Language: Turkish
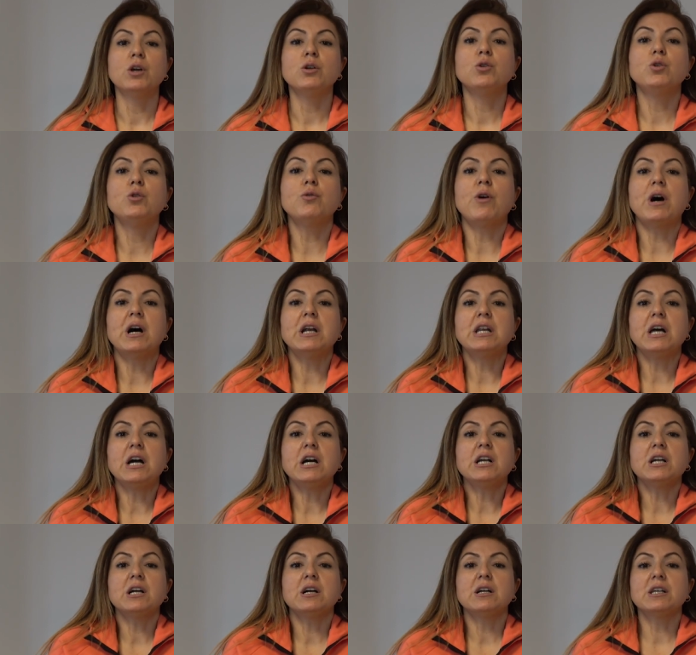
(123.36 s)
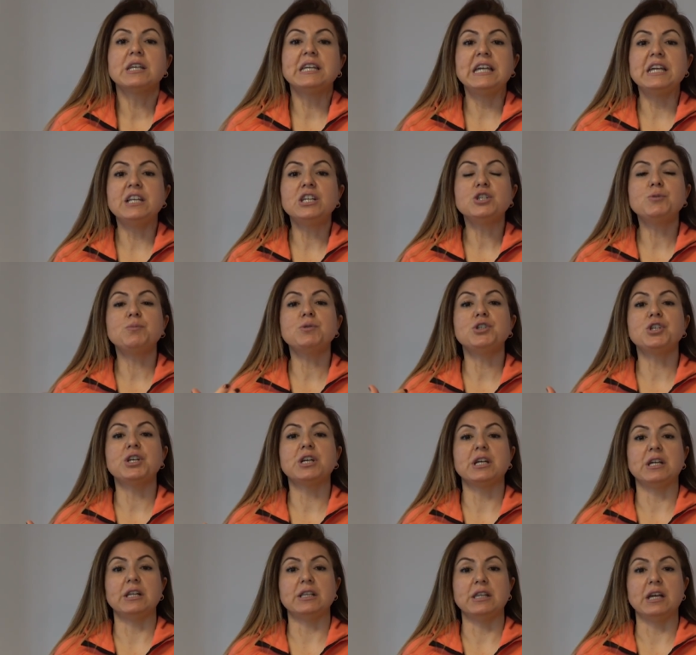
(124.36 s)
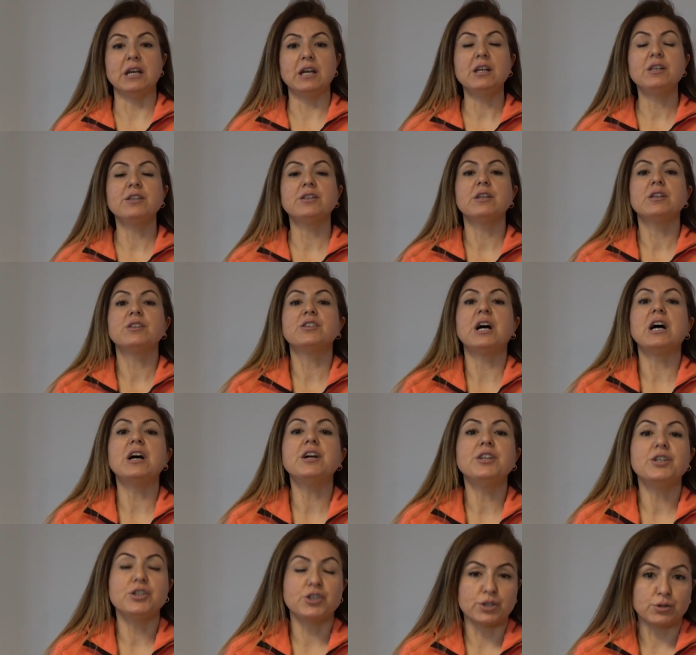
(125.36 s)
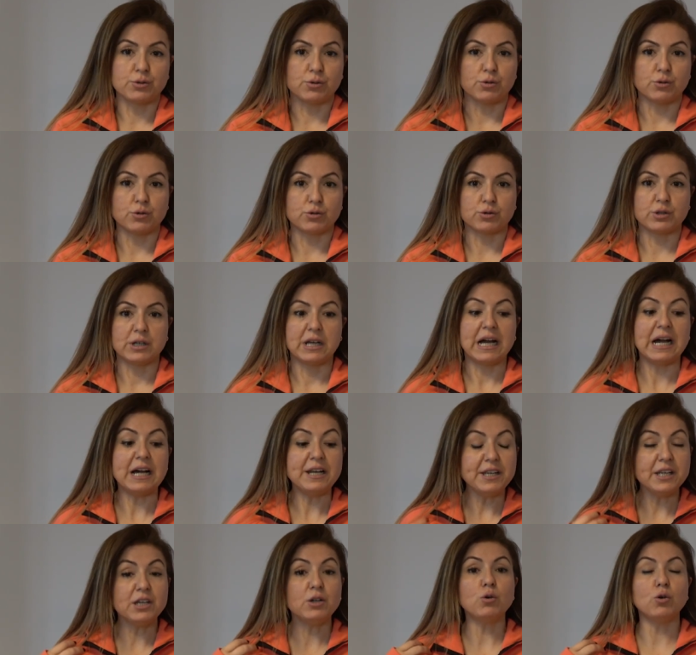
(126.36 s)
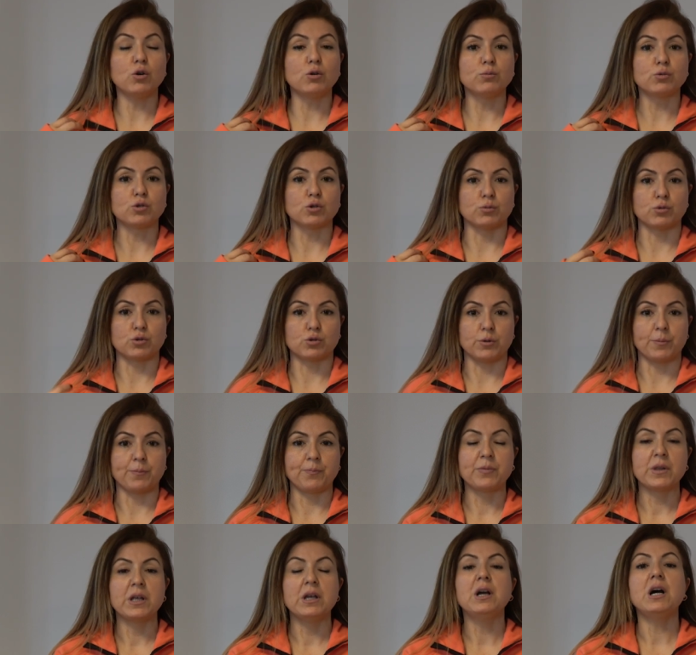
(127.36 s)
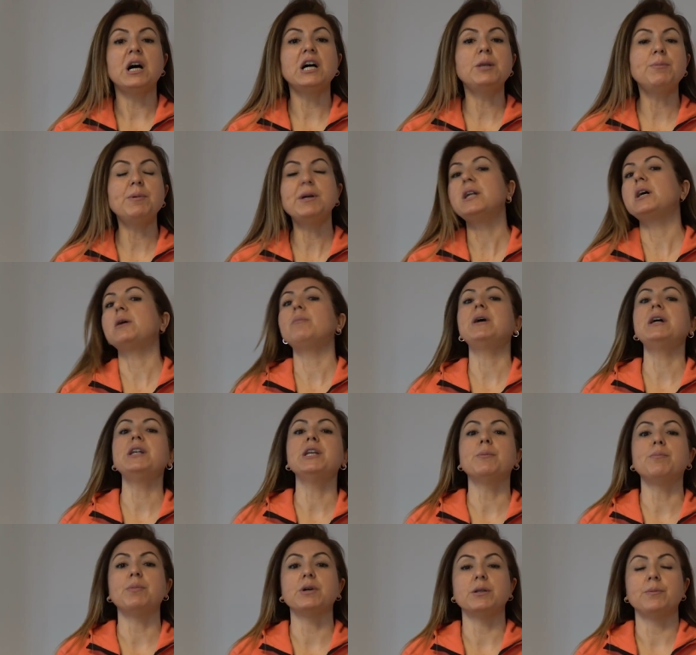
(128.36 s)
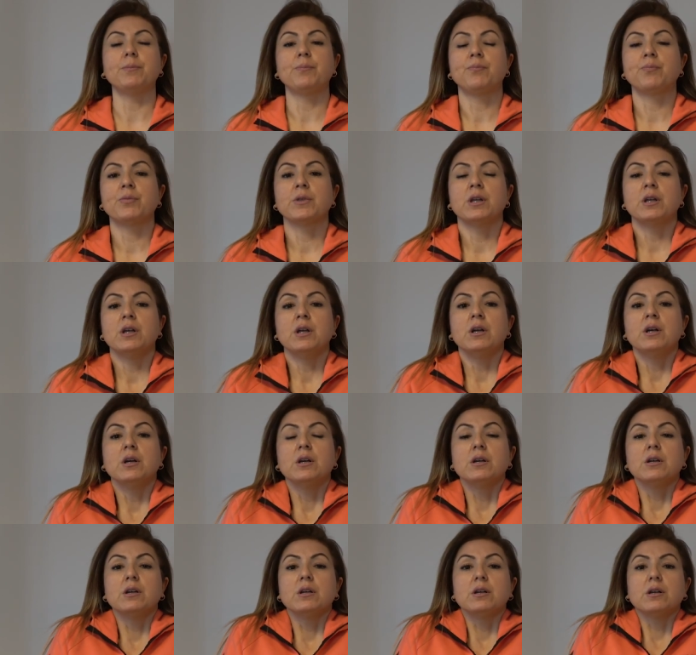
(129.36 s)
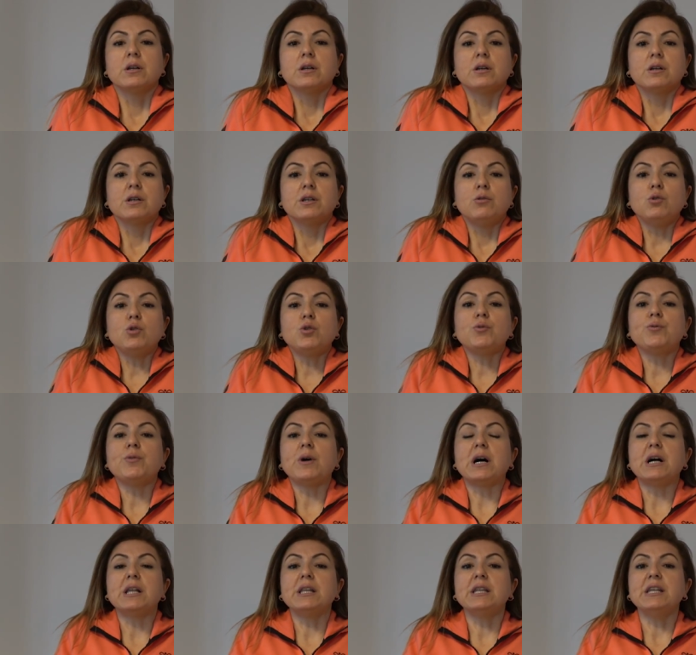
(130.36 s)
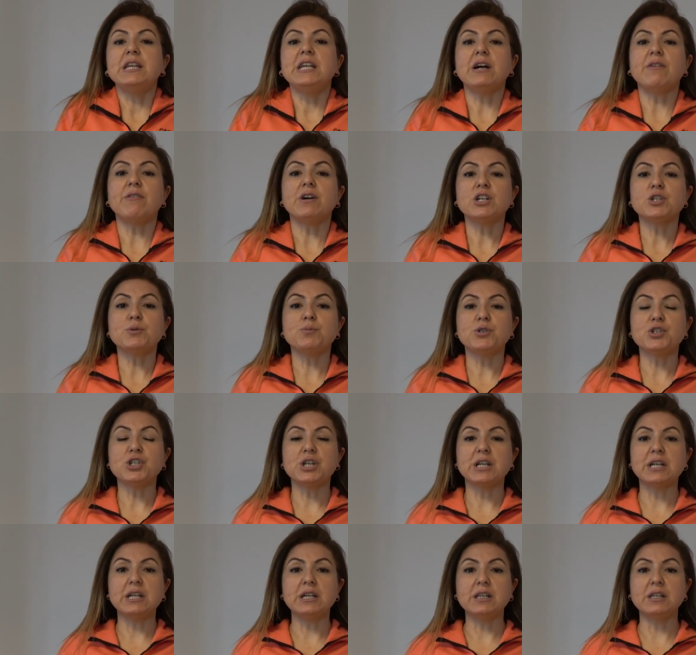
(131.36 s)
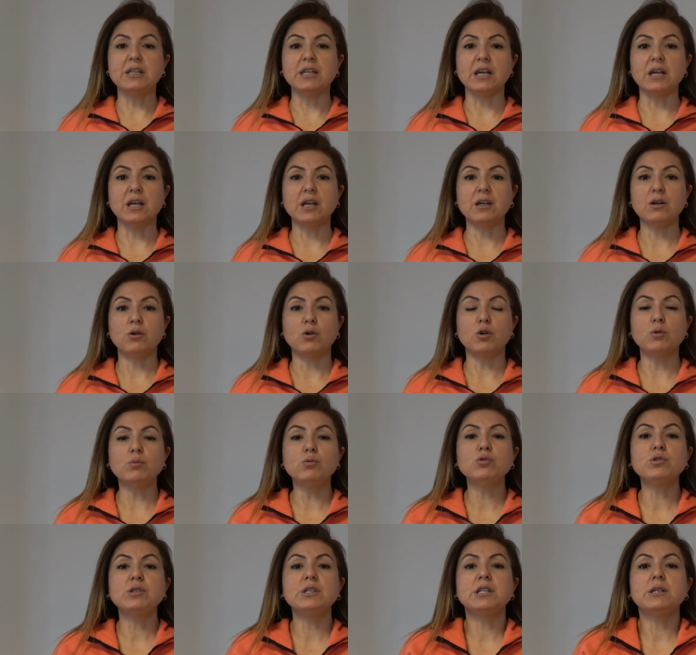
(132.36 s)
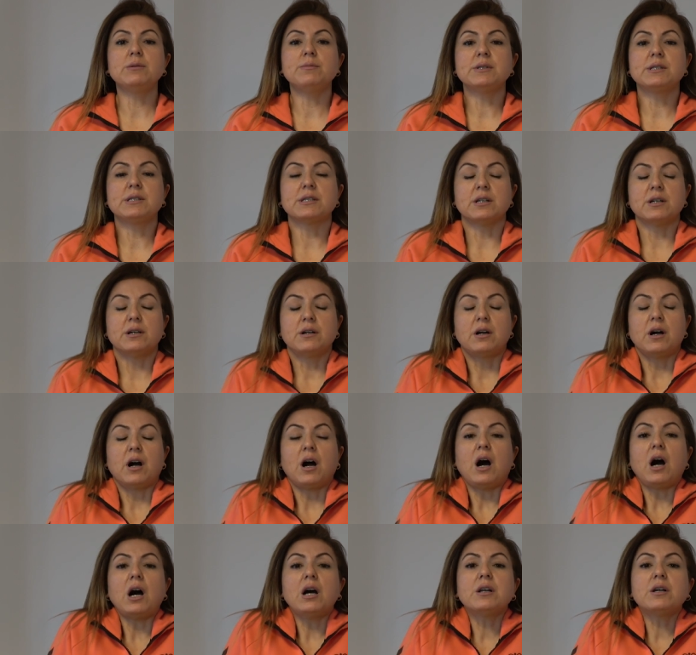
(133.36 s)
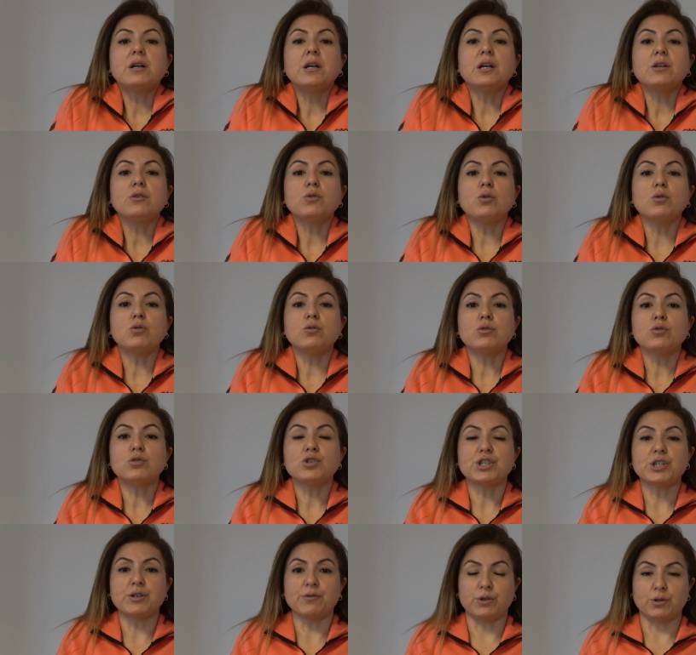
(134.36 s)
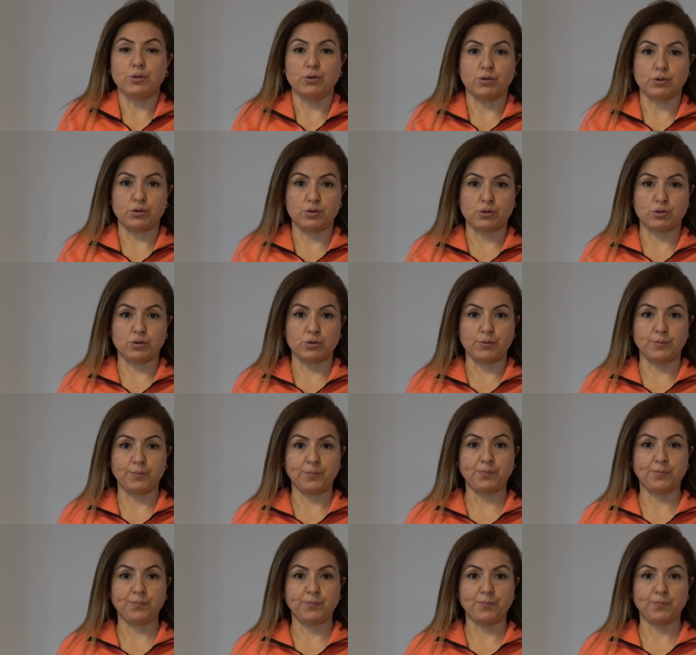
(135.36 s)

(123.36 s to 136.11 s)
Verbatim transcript: Yuvarlak, geniş bir şekilde daire çiziyoruz. Her iki omzumuzu. Hadi beraber yapalım. Lütfen yavaş bir şekilde omuzlarımızı arkaya doğru çeviriyoruz.